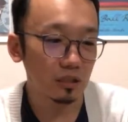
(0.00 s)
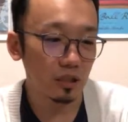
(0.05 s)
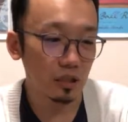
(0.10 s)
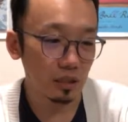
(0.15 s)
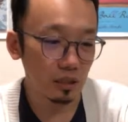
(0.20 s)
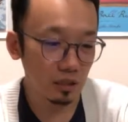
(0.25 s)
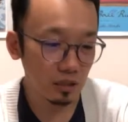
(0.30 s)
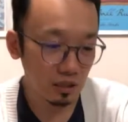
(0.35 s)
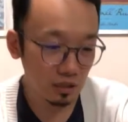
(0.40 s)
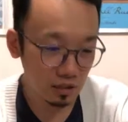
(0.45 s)
あ
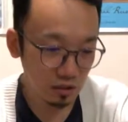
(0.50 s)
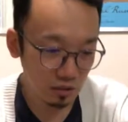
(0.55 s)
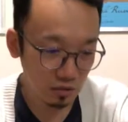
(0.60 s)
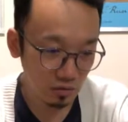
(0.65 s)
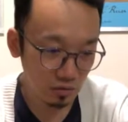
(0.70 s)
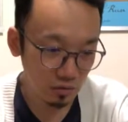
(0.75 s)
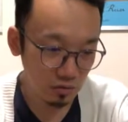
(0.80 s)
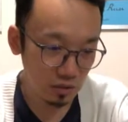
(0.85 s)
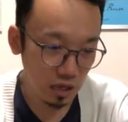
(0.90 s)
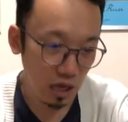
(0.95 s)
れ
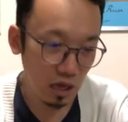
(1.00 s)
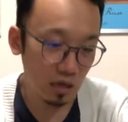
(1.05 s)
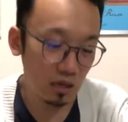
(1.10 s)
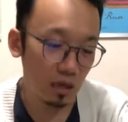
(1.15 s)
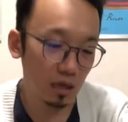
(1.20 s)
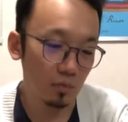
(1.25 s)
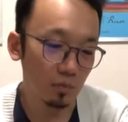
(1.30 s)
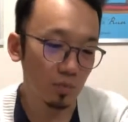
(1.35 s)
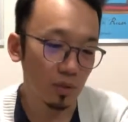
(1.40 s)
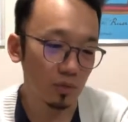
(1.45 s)

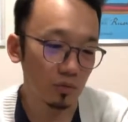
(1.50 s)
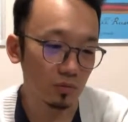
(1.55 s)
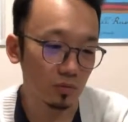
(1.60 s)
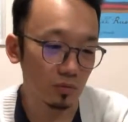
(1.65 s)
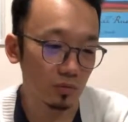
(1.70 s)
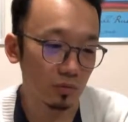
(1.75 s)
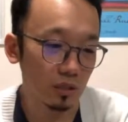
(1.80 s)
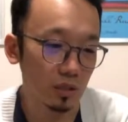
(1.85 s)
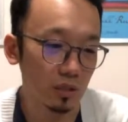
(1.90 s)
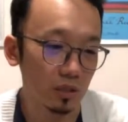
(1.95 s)
あ iPad
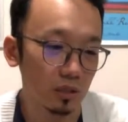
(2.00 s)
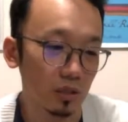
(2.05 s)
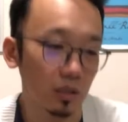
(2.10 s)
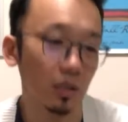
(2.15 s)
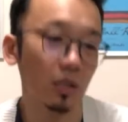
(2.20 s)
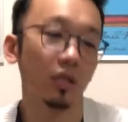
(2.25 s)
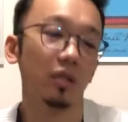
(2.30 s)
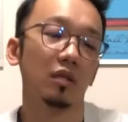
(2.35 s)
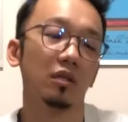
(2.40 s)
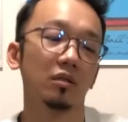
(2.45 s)
に入って
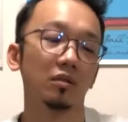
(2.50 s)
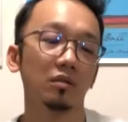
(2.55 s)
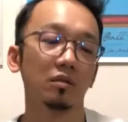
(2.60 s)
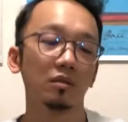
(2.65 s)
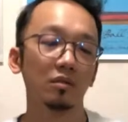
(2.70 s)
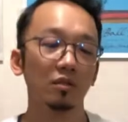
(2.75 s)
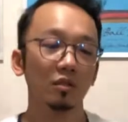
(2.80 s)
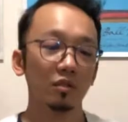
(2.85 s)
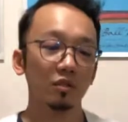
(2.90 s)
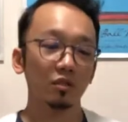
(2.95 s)
ないな、
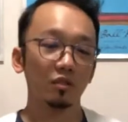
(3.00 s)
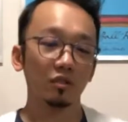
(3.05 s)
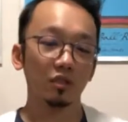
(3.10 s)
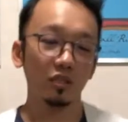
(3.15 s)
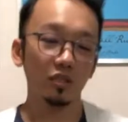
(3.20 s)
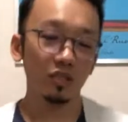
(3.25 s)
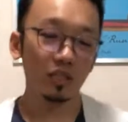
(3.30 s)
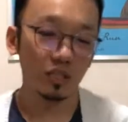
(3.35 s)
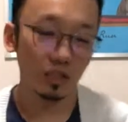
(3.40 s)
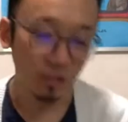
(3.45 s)
うん、
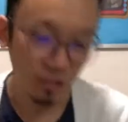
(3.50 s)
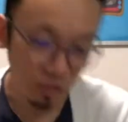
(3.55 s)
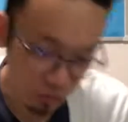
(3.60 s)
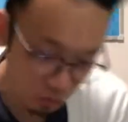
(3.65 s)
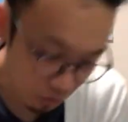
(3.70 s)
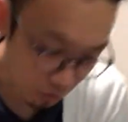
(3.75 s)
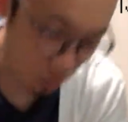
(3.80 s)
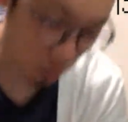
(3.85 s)
いいんじゃねえの